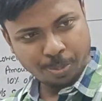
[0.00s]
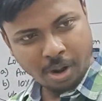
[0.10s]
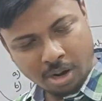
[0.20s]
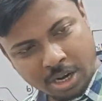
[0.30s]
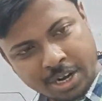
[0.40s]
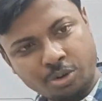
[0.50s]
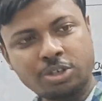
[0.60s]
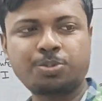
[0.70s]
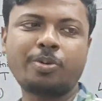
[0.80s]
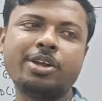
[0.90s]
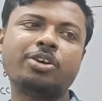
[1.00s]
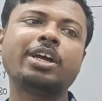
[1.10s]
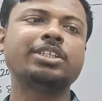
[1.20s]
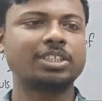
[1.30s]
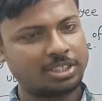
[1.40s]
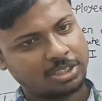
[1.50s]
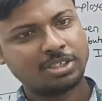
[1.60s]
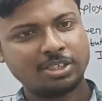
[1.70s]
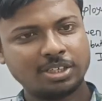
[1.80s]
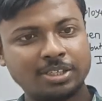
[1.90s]
গ্রুপে অলরেডি নোটস প্রোভাইড হয়ে গেছে
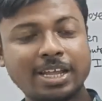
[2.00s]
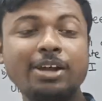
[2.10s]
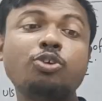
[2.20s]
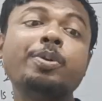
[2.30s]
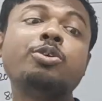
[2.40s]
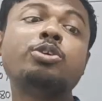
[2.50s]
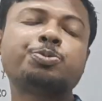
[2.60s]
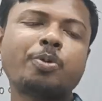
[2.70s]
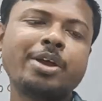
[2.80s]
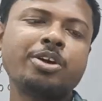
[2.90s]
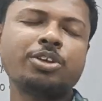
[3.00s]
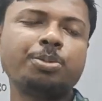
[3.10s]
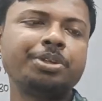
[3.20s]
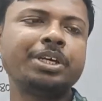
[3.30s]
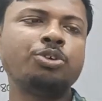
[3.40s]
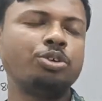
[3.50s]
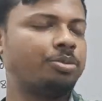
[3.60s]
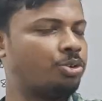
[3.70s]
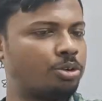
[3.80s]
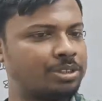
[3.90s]
দেখ গ্রুপে নোটস প্রোভাইড হয়েছে ওর মধ্যে
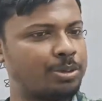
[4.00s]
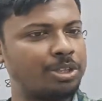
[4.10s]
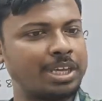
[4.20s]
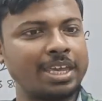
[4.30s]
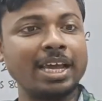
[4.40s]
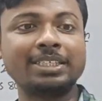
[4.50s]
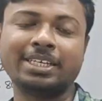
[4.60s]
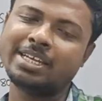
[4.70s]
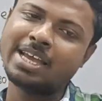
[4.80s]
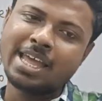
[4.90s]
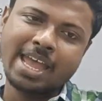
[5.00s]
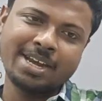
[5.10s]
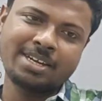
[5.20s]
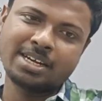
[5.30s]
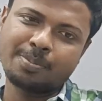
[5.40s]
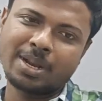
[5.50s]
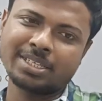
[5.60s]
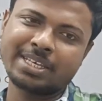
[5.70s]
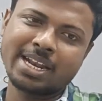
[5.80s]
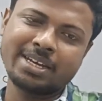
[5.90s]
নোটসের মধ্যে কি কি আছে এইটটি
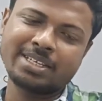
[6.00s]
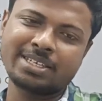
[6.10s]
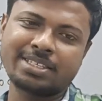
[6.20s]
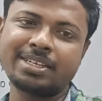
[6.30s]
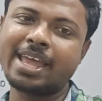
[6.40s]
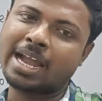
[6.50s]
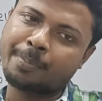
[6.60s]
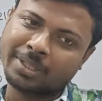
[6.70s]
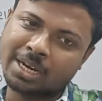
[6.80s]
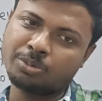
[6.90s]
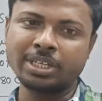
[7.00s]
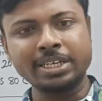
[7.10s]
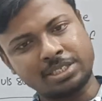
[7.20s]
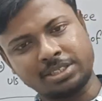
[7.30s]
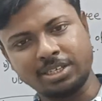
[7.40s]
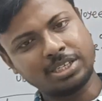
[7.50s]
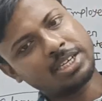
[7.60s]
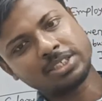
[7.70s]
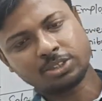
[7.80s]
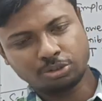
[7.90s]
টিপিএলসি আর এইটটি সিসিডি এক পাতার মধ্যেই এসেছে ঠিক
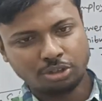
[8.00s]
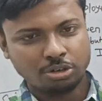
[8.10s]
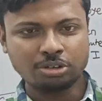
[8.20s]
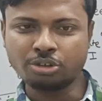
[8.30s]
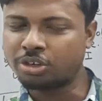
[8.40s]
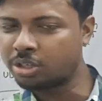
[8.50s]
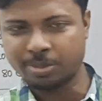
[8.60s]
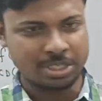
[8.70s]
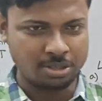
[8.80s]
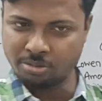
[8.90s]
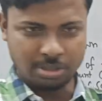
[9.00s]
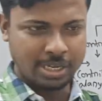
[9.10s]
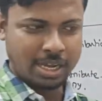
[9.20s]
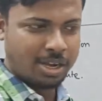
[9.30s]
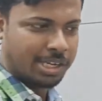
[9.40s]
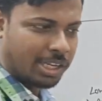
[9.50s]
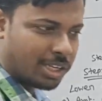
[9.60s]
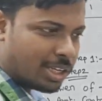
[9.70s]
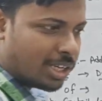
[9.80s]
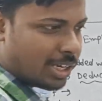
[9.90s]
আছে সুন্দর করে তৈরি করেছি বেশি লেখা হয়নি
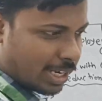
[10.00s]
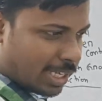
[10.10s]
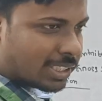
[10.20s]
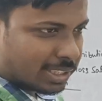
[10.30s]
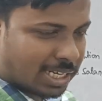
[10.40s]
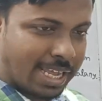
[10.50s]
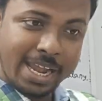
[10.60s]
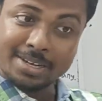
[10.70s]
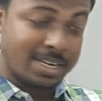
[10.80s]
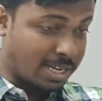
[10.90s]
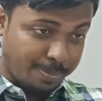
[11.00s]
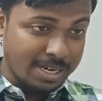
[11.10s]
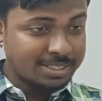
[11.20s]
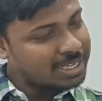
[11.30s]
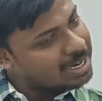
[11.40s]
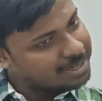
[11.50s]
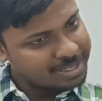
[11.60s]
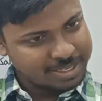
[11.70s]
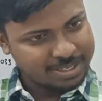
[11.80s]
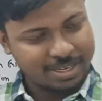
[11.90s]
ঠিক আছে তাহলে এইটটি টিপিএলসি আর
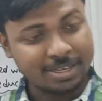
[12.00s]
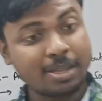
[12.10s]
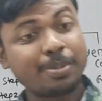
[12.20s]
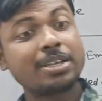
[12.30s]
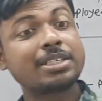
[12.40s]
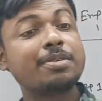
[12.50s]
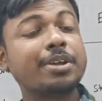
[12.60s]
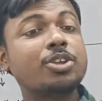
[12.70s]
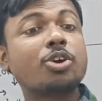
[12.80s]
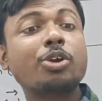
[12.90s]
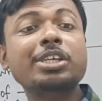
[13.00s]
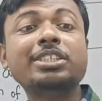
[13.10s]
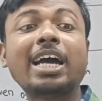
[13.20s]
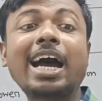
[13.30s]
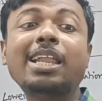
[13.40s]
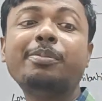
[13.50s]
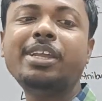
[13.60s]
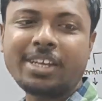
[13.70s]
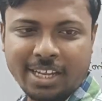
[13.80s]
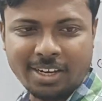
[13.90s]
এইটটি সিসিডি এর ভিডিও করেছি চার
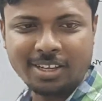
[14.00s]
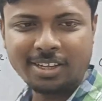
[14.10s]
মিনিটে